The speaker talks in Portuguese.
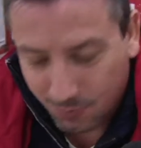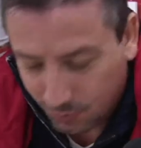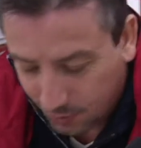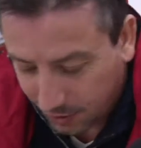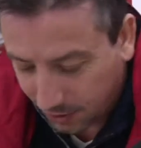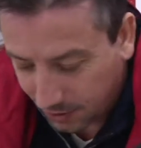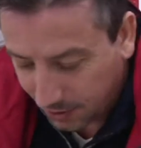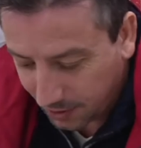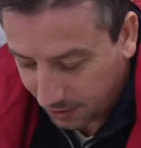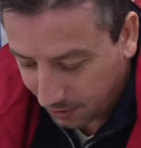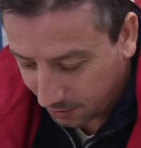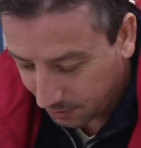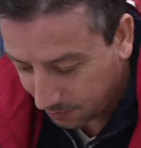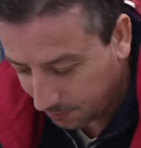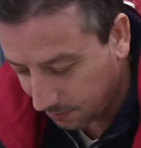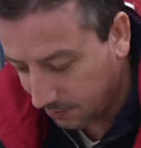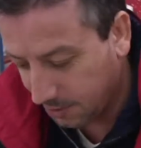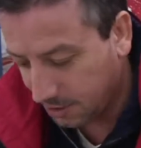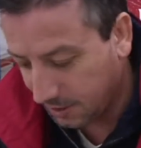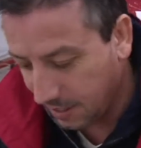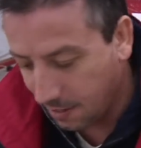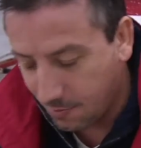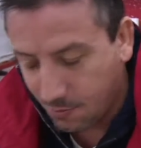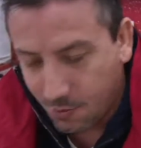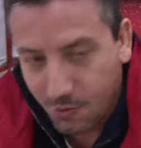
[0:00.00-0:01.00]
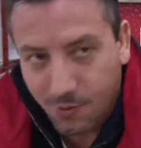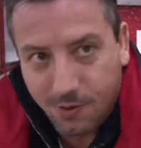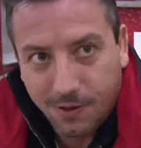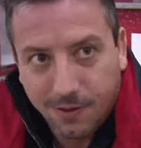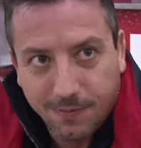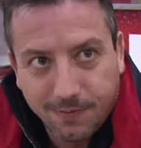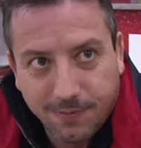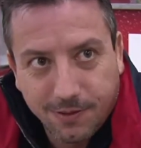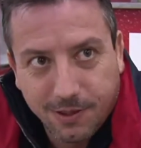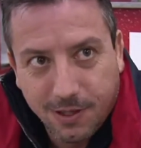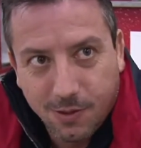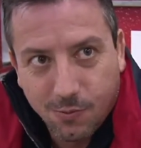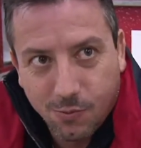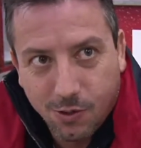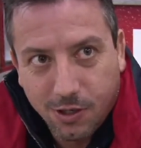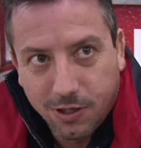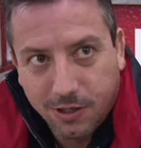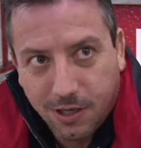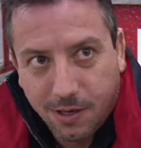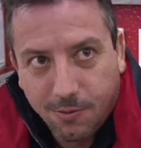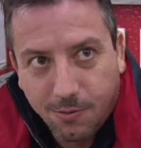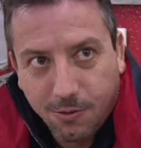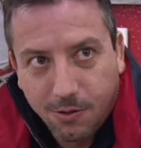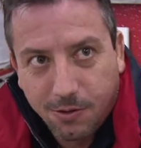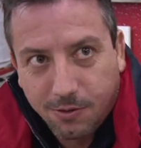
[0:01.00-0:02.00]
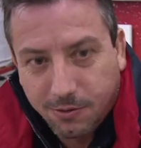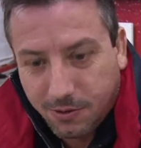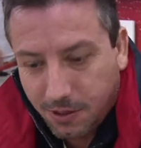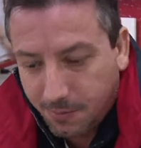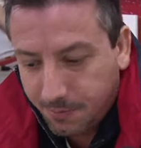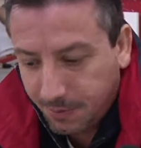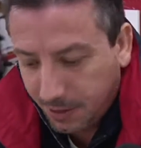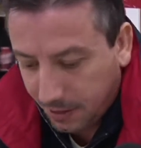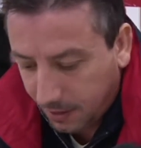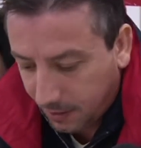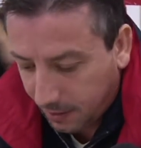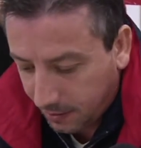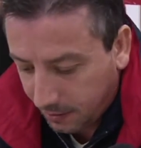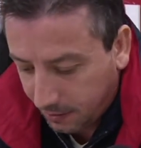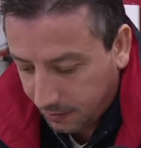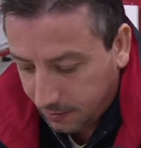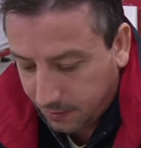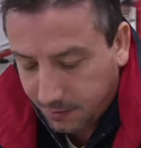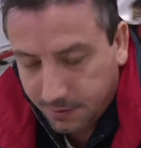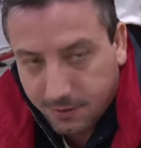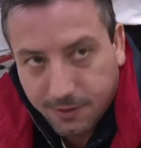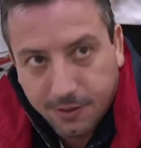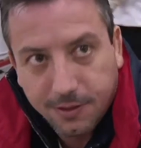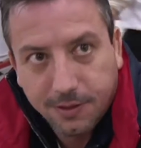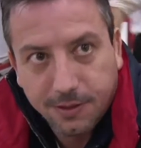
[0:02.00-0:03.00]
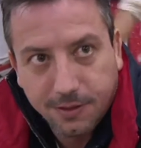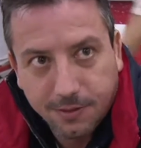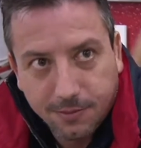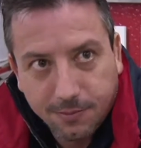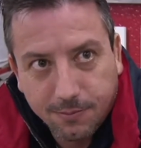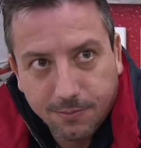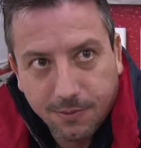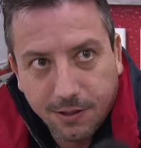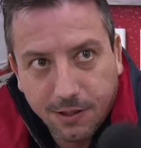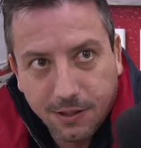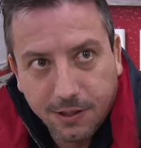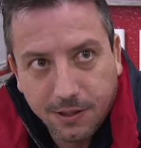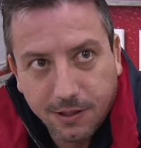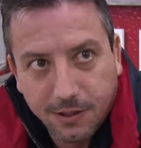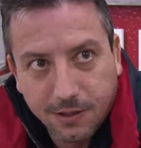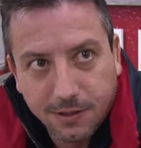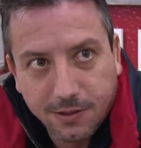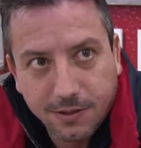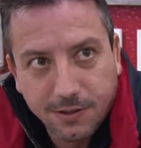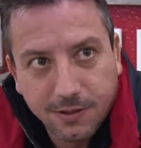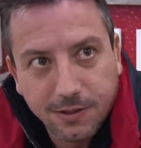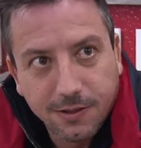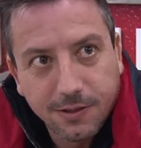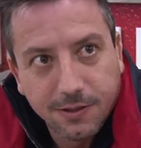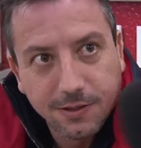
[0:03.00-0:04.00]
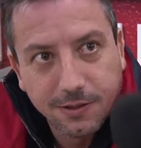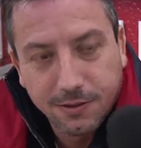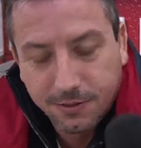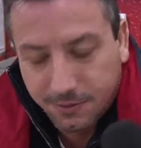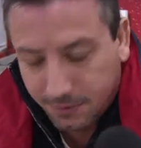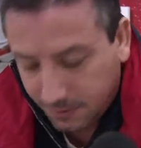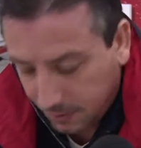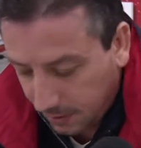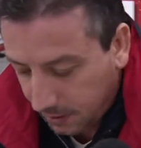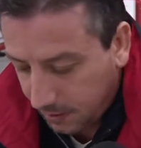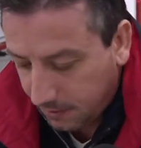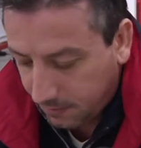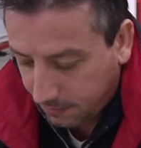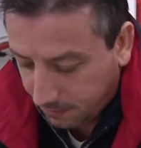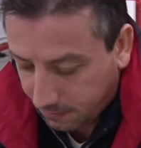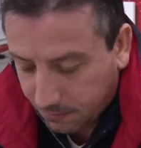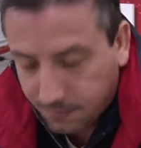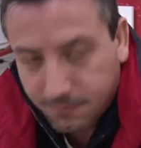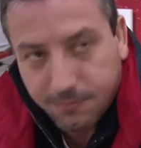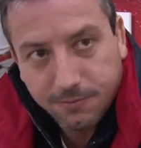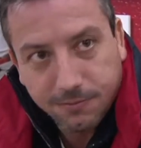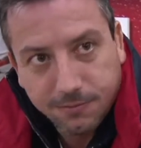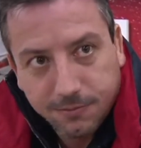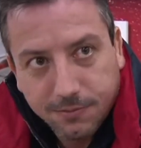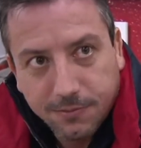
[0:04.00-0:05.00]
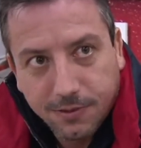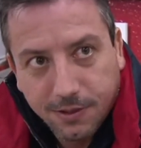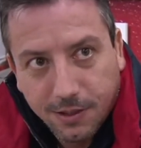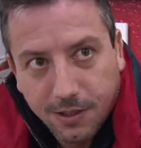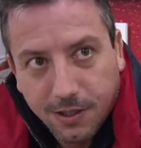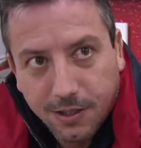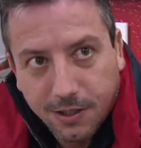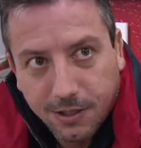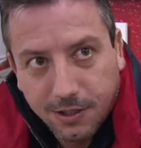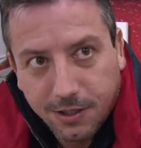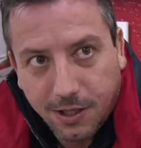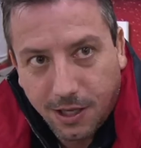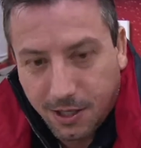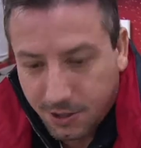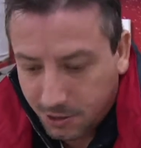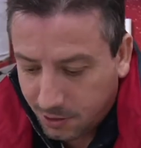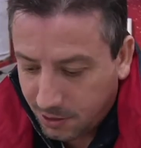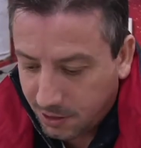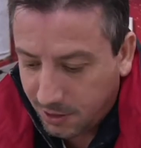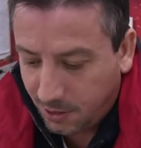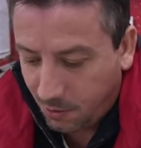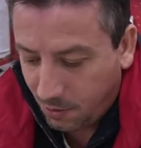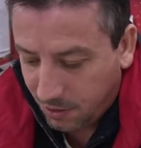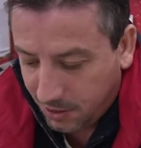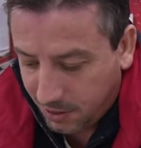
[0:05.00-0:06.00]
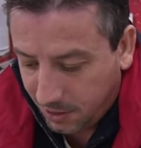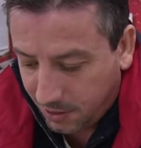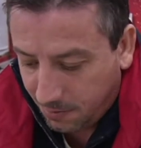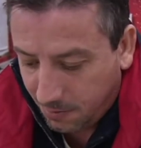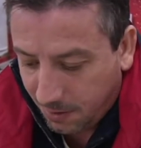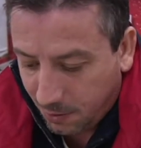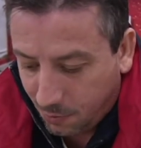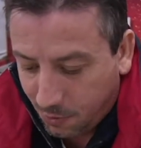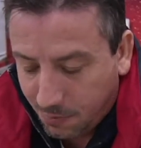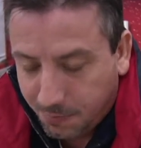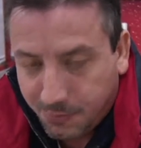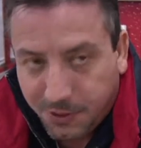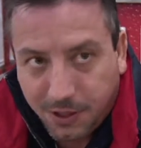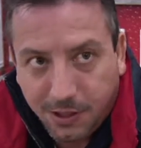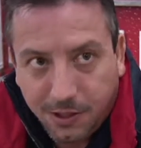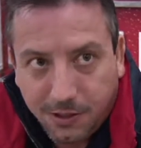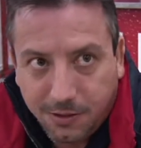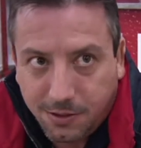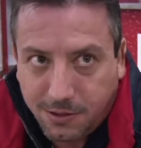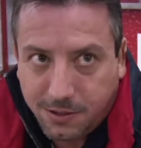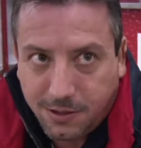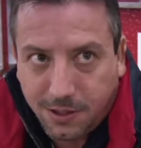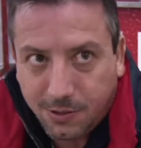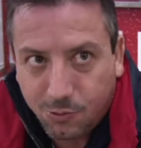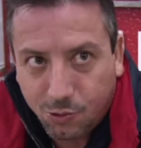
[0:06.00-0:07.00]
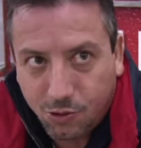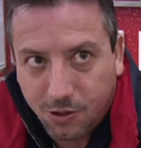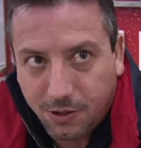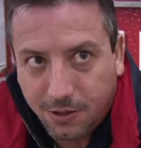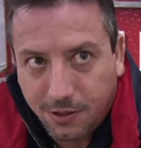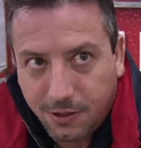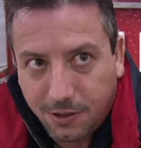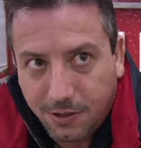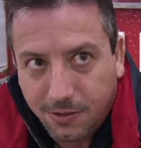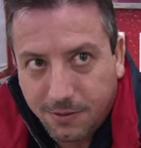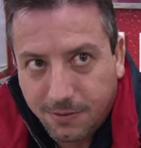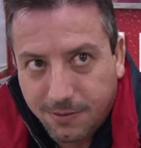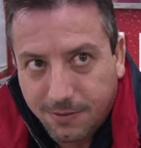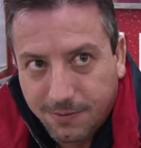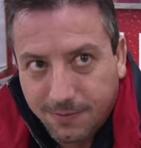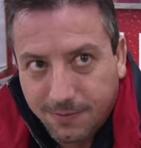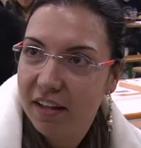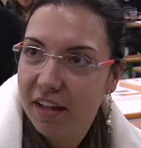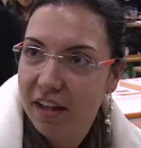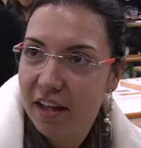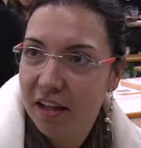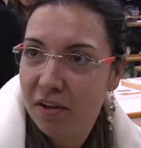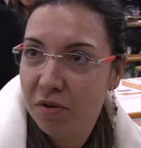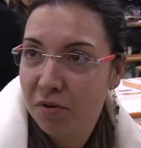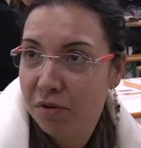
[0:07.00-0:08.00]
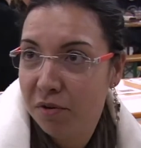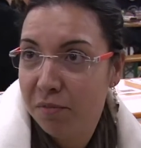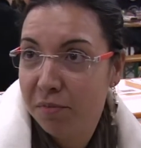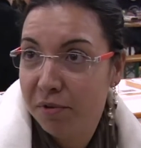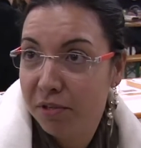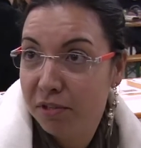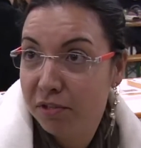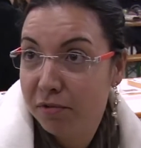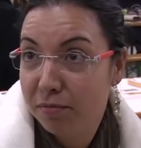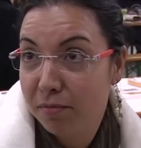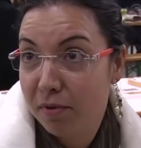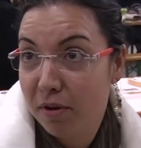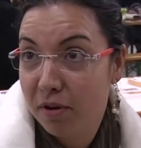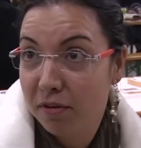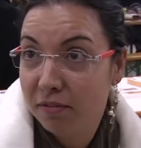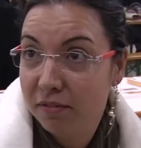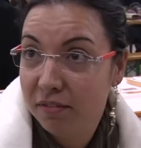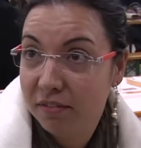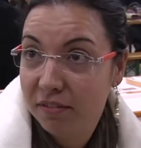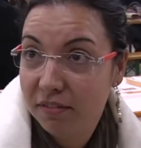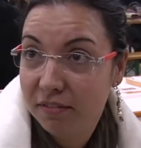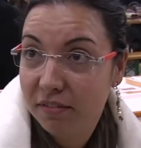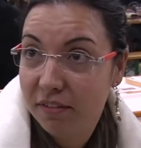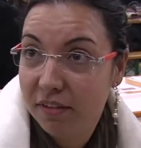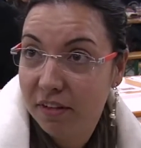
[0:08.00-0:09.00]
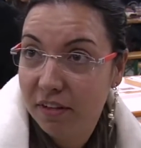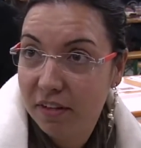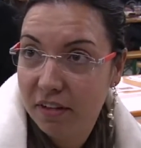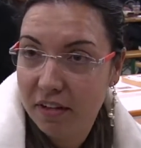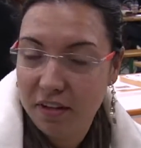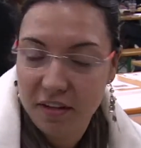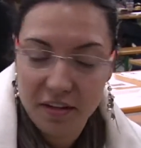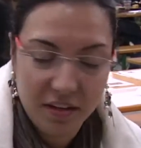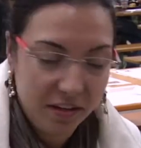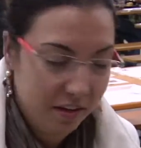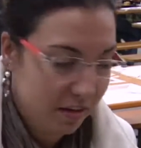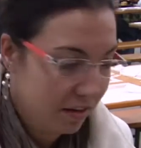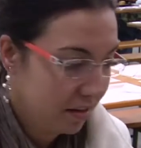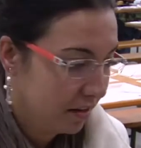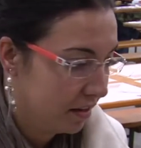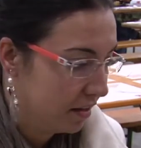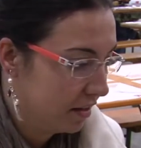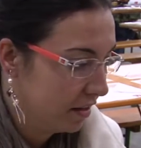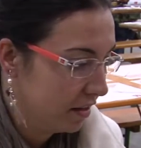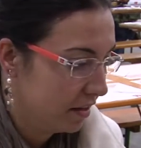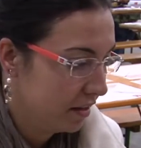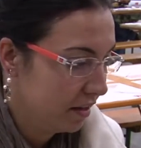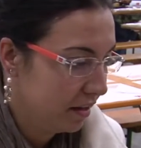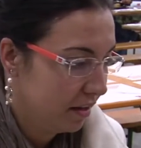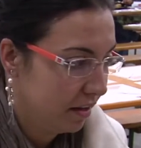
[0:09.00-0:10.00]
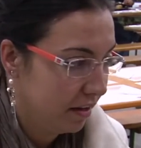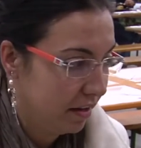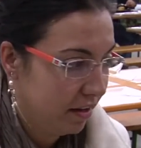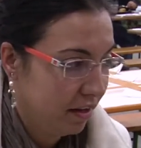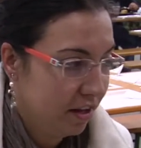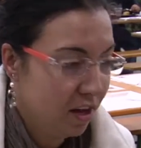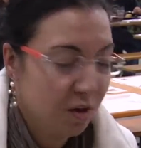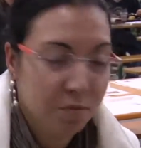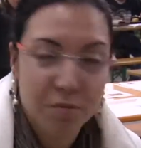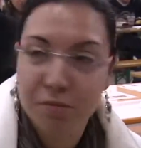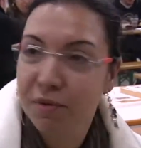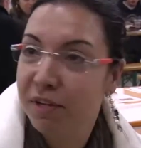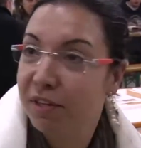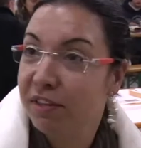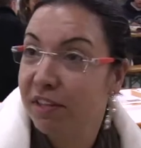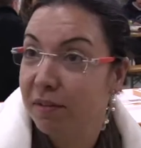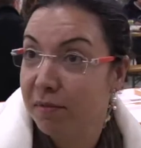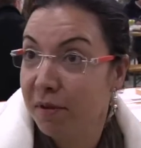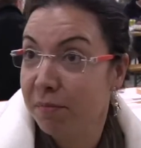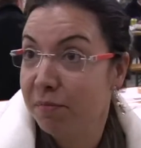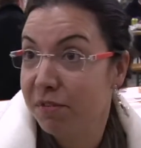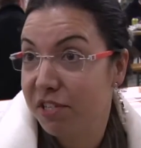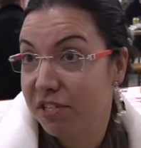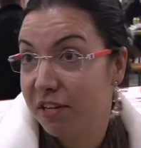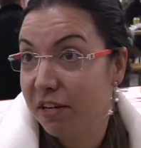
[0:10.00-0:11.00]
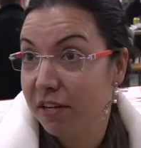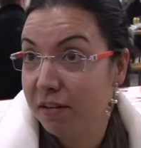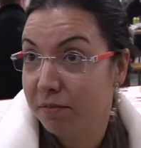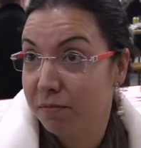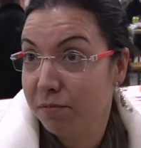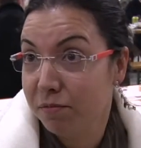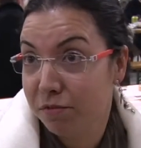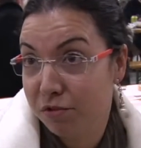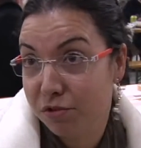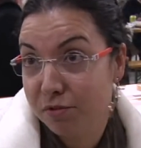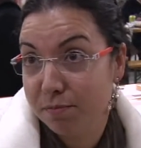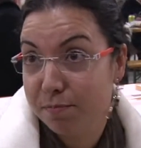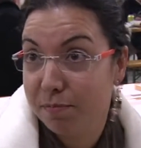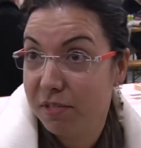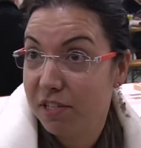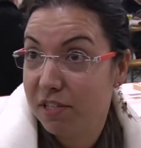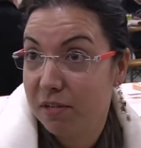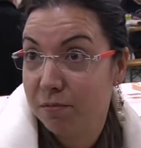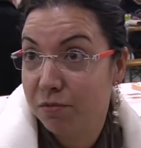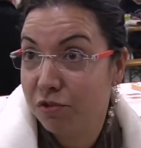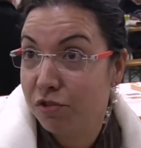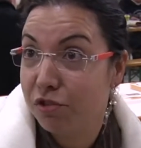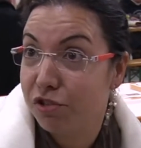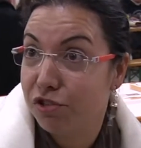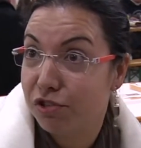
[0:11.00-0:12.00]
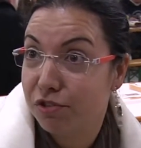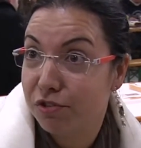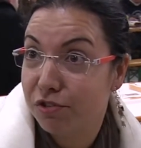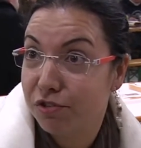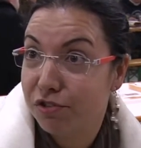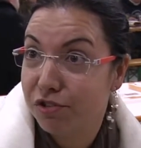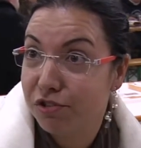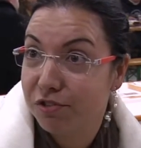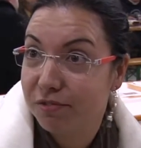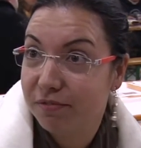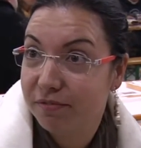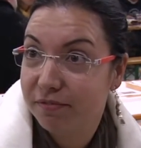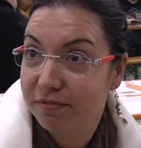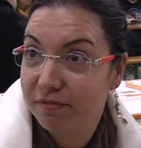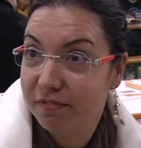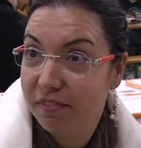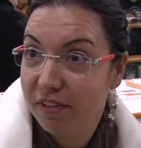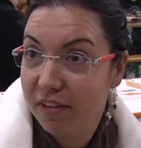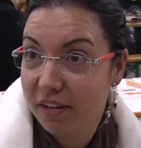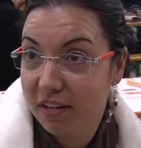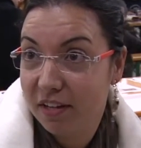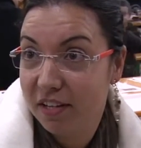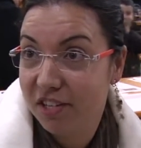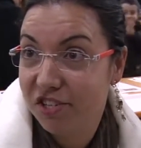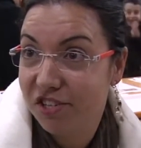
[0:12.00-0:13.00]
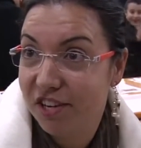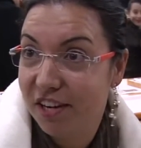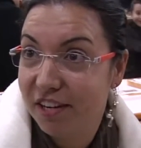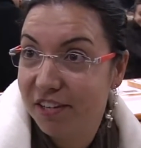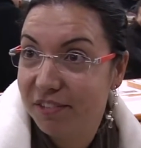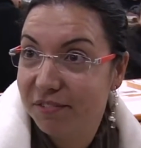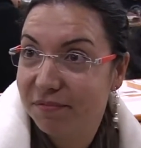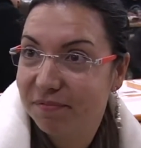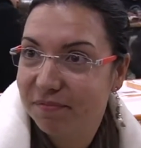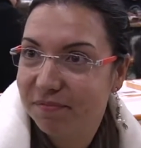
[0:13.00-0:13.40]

um bocadinho, mas está boa. O molho está bom, está picante. Mas... Está no ponto? Sim. quando a gente vem com apetite, isto é um instantinho. É um evento bom e uh, é um momento também para estarmos, para estarmos todos juntos, a relaxar.